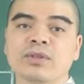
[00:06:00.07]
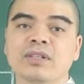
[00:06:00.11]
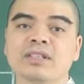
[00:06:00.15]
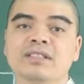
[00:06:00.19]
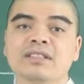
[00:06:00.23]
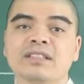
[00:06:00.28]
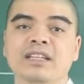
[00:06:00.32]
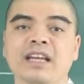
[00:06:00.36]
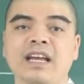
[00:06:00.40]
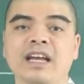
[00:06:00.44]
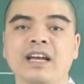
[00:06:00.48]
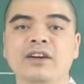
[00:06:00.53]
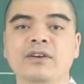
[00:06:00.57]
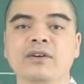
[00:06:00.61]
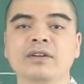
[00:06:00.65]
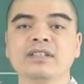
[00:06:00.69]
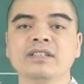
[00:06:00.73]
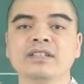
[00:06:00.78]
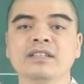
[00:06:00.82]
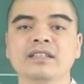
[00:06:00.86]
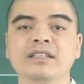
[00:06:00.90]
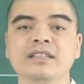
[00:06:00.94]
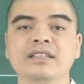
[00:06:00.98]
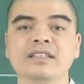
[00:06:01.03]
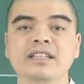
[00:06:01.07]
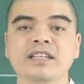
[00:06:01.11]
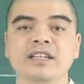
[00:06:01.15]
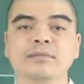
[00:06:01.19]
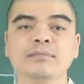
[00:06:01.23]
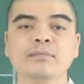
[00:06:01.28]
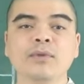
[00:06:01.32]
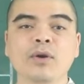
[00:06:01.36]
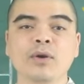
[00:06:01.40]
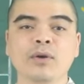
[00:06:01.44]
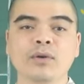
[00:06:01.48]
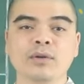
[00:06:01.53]
Tuất sẽ có những cái
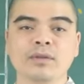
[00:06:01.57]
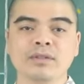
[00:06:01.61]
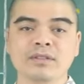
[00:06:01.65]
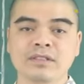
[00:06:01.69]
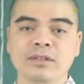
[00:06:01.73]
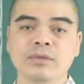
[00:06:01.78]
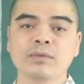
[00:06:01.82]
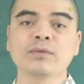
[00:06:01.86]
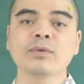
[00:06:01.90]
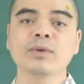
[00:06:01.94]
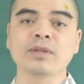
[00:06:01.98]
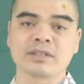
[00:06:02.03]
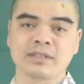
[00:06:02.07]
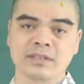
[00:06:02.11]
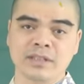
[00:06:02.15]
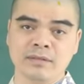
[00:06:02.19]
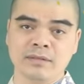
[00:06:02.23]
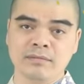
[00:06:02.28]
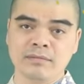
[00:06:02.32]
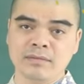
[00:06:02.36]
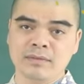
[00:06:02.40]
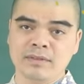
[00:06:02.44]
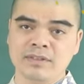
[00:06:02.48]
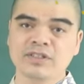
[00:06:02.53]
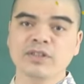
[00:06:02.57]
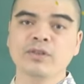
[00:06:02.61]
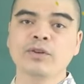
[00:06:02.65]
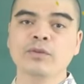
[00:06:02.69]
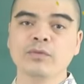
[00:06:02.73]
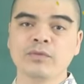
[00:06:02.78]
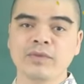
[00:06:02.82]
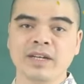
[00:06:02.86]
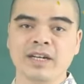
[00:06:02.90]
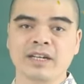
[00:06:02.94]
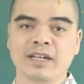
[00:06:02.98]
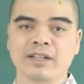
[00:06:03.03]
tiến bộ trong cuộc sống, trong
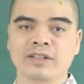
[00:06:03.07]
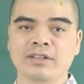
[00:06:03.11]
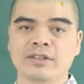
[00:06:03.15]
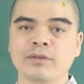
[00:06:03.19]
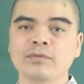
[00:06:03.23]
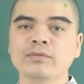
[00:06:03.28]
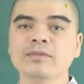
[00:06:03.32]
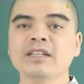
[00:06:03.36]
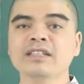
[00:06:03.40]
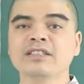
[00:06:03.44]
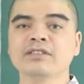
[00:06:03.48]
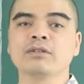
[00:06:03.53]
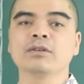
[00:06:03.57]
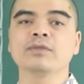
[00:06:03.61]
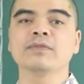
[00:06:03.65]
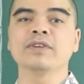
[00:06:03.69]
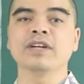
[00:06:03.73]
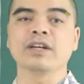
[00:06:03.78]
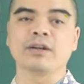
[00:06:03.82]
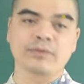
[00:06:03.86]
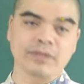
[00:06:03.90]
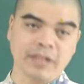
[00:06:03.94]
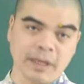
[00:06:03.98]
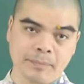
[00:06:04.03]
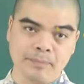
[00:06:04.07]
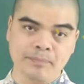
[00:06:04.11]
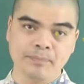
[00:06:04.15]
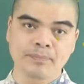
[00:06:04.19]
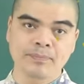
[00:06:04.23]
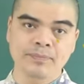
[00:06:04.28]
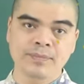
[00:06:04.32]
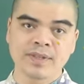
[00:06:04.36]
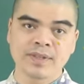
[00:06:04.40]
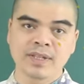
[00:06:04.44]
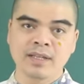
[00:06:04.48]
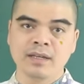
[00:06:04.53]
công việc cũng như là trong cái việc học tập.
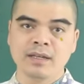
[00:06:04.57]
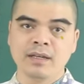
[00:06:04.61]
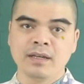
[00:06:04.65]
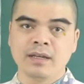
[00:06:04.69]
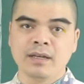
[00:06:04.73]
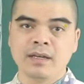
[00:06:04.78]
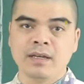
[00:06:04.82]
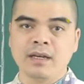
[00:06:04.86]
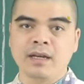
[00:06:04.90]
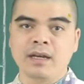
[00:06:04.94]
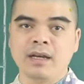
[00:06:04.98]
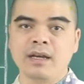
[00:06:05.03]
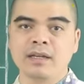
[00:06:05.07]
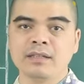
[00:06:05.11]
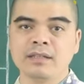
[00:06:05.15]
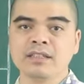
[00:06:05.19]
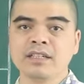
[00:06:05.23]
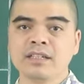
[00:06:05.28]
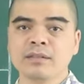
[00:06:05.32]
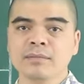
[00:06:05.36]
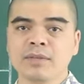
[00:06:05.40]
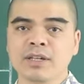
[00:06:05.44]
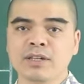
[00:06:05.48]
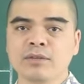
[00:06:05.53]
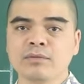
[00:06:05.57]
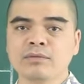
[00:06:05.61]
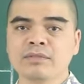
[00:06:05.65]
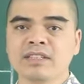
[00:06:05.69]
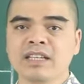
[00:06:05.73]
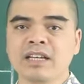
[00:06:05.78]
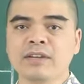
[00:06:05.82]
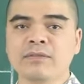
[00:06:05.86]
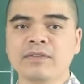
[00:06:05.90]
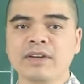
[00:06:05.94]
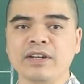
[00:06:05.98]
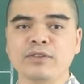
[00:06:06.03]
À, nhưng mà cũng
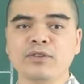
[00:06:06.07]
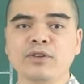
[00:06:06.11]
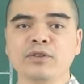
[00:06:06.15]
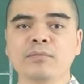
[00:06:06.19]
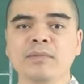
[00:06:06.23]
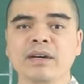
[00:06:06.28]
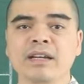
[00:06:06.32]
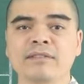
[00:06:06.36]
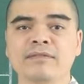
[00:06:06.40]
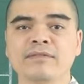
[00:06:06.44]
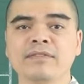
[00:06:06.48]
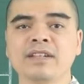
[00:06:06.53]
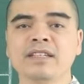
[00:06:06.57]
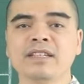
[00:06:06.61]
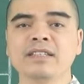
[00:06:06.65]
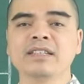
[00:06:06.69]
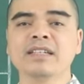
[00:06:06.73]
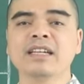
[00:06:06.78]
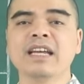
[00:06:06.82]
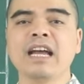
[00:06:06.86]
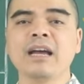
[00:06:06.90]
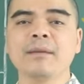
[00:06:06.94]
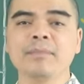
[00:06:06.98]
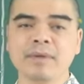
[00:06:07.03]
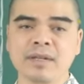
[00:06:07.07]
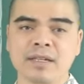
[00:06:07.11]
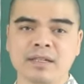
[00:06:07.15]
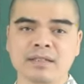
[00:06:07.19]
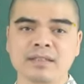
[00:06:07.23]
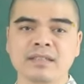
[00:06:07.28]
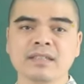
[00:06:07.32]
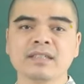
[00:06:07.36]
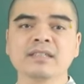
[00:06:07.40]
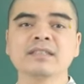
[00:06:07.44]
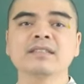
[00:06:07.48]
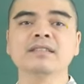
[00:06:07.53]
sẽ phải đối mặt với những cái áp
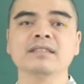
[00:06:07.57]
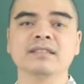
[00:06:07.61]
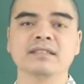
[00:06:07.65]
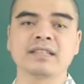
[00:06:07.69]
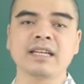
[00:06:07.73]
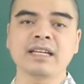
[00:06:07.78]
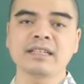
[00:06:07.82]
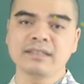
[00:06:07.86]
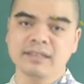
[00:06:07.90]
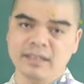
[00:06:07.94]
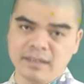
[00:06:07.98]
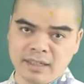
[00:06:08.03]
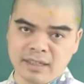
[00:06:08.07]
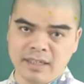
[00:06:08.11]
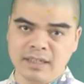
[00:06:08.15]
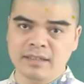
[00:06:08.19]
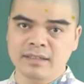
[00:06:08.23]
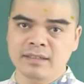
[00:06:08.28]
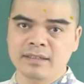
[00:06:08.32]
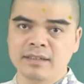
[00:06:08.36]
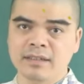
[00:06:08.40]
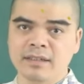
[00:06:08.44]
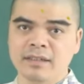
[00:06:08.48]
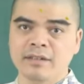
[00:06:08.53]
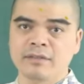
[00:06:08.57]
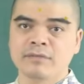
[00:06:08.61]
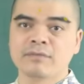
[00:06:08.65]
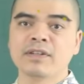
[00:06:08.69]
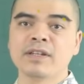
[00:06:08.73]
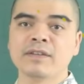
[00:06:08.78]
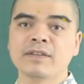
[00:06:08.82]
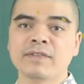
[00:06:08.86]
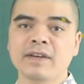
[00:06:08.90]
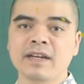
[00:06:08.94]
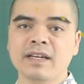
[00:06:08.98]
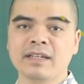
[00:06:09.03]
lực, những cái thử thách nhất định.
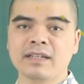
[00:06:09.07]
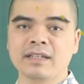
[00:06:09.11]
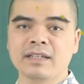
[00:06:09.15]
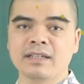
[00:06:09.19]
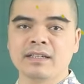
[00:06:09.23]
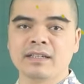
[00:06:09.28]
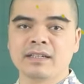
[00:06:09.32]
Vì vậy,